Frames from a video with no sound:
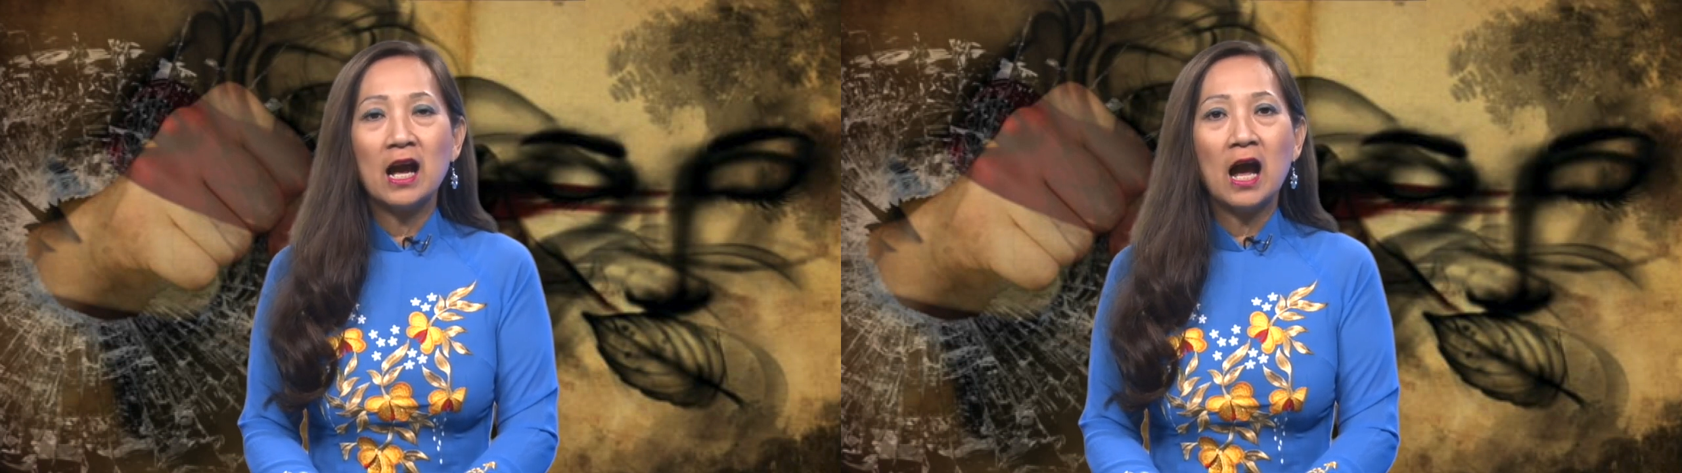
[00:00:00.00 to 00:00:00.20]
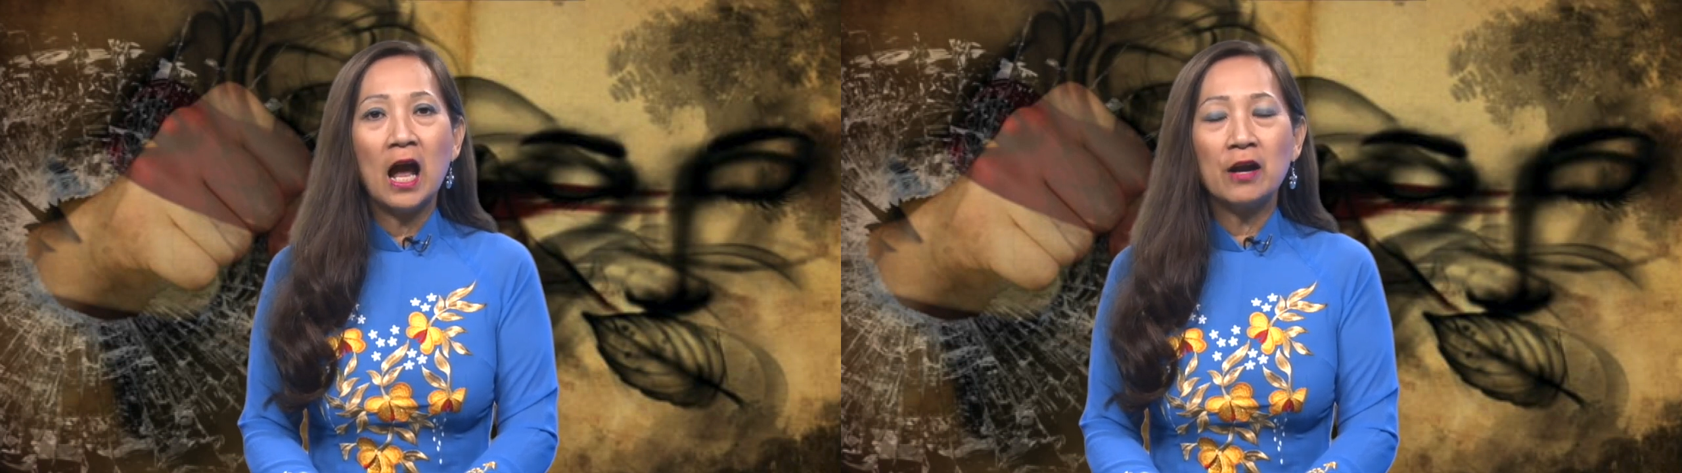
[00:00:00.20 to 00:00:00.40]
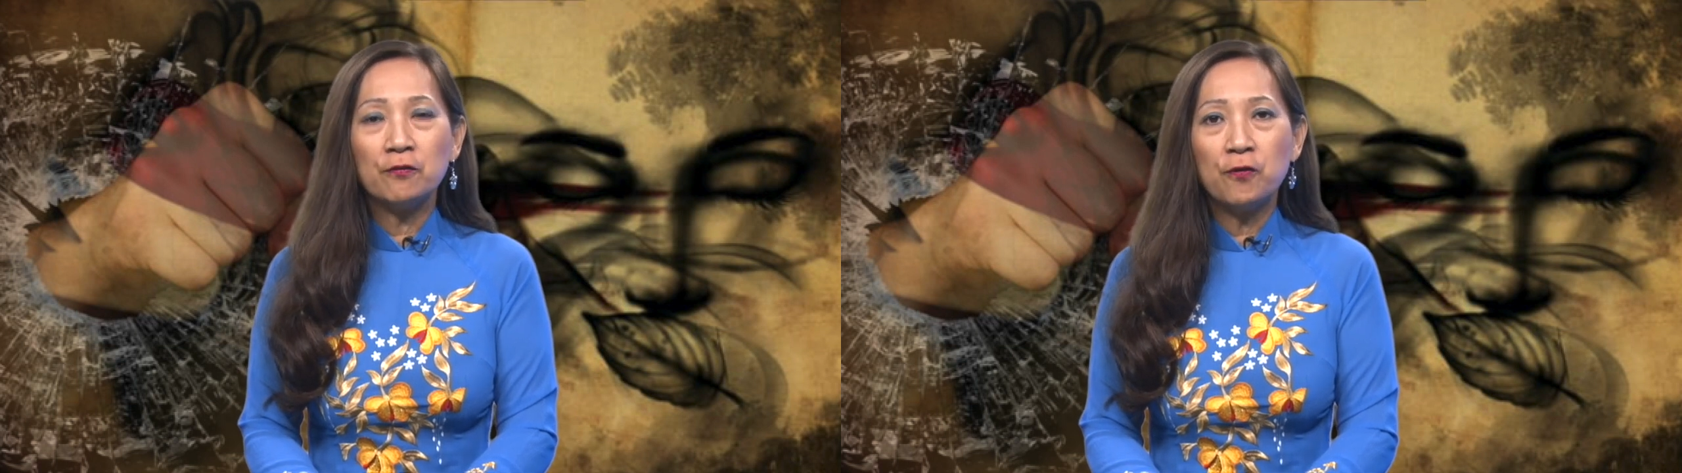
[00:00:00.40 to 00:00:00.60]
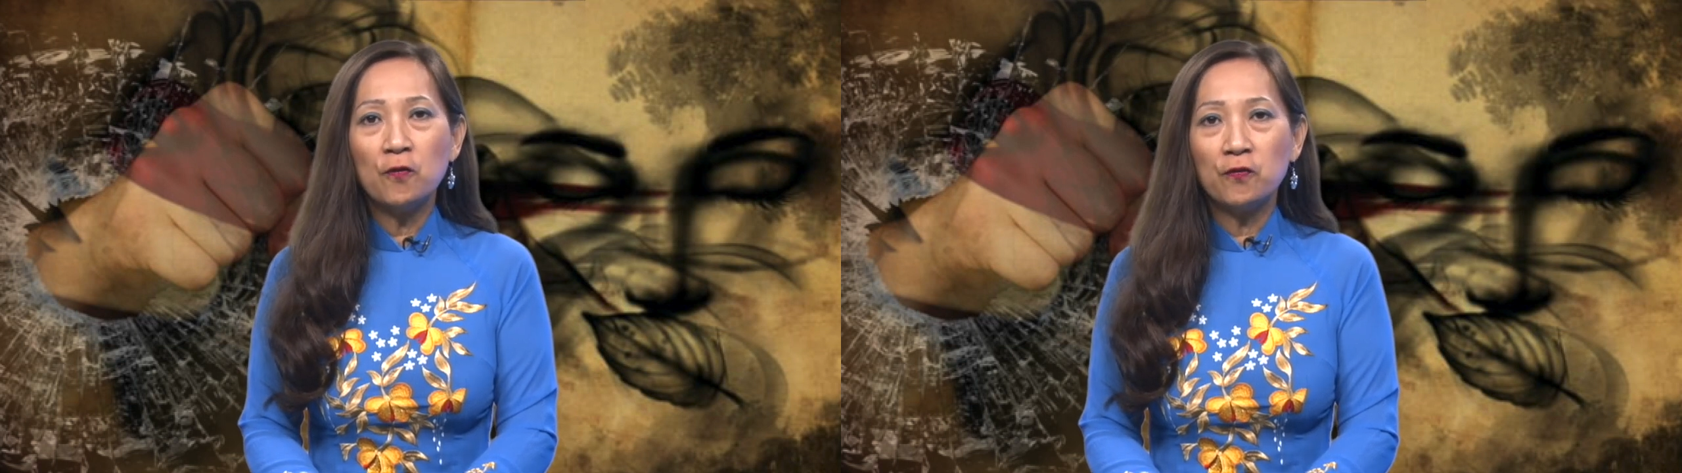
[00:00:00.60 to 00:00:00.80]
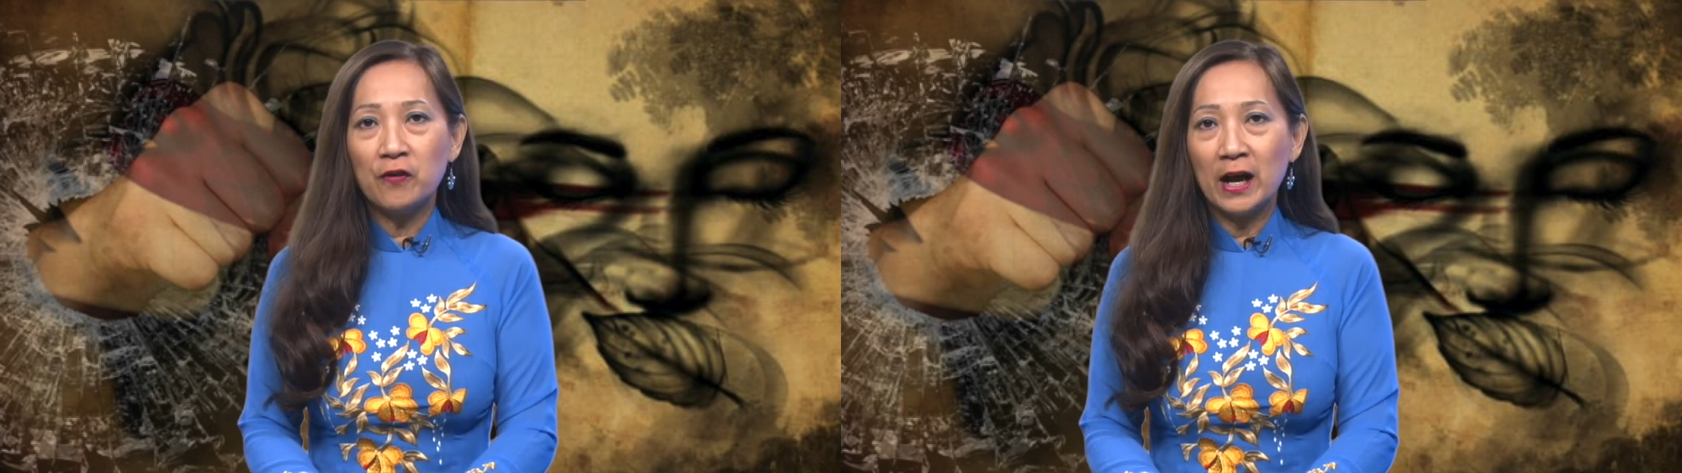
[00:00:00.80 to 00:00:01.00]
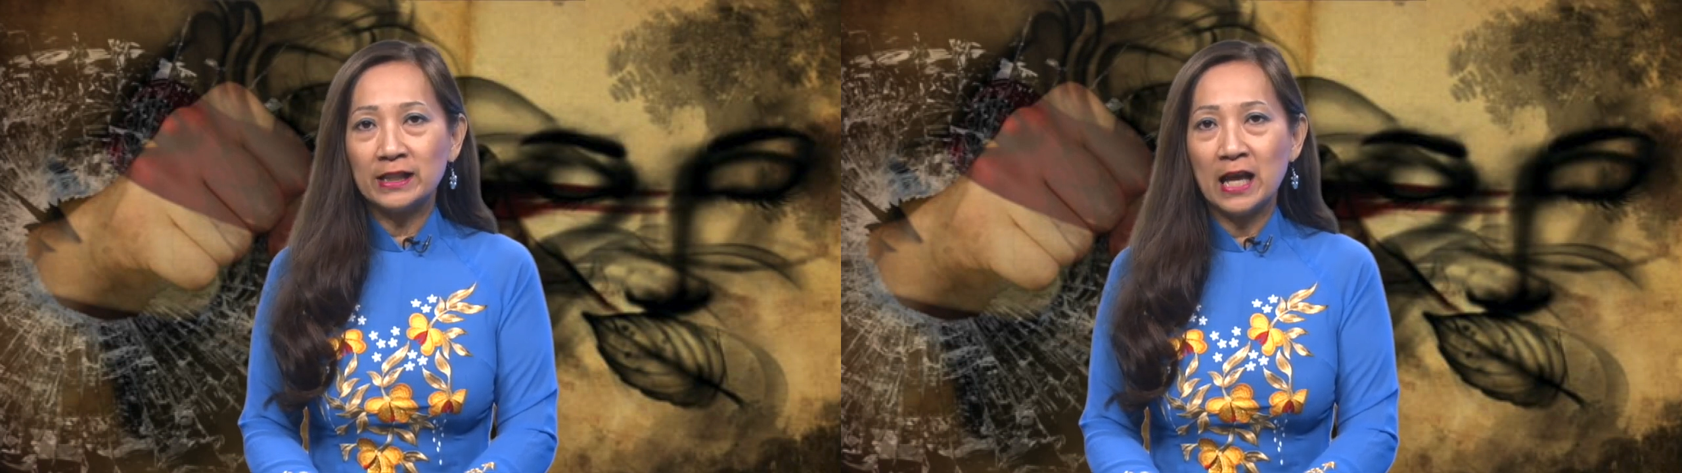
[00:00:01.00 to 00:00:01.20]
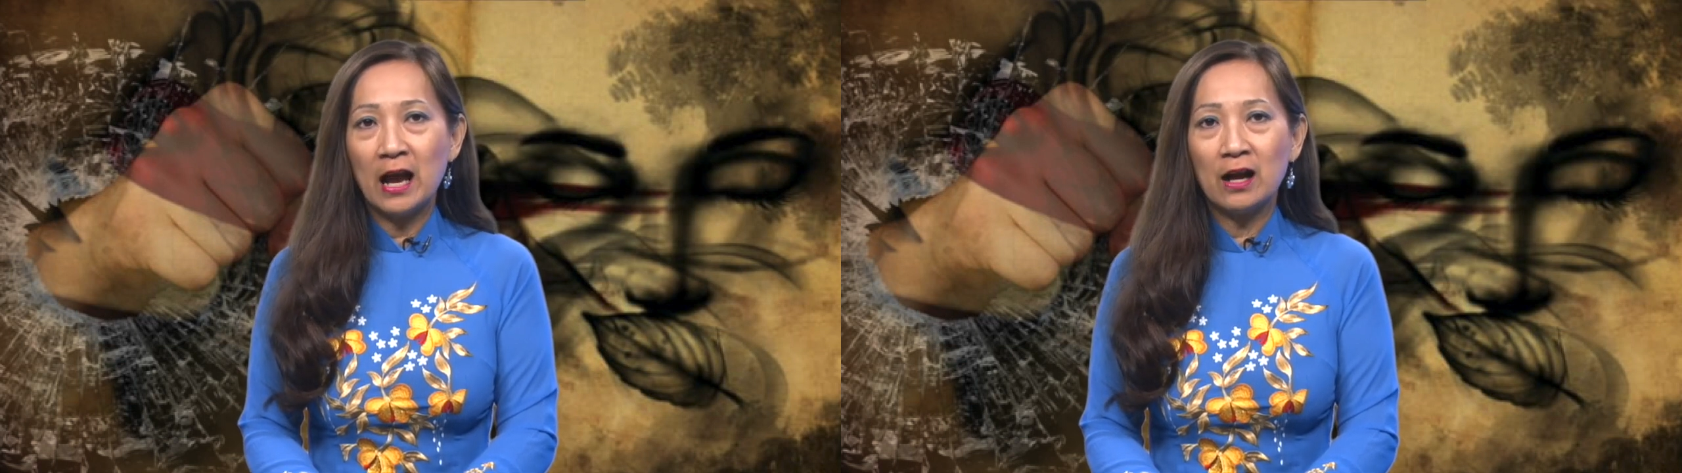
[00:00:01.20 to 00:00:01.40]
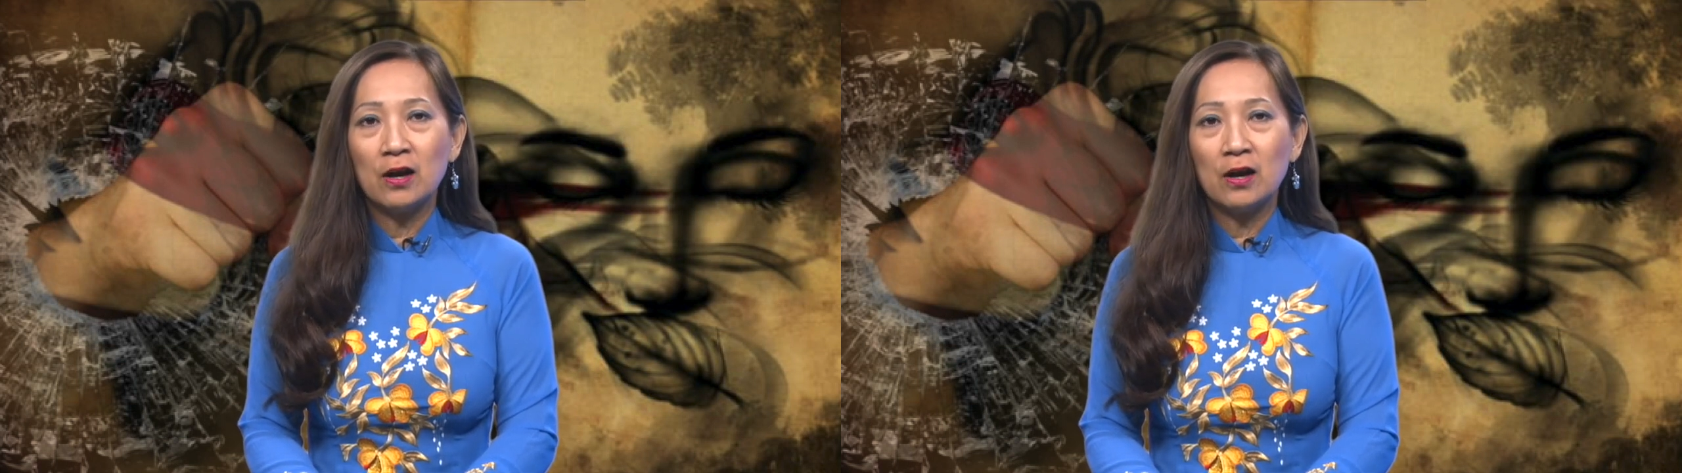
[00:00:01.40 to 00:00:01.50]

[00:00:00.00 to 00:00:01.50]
hạnh phúc phai tàn.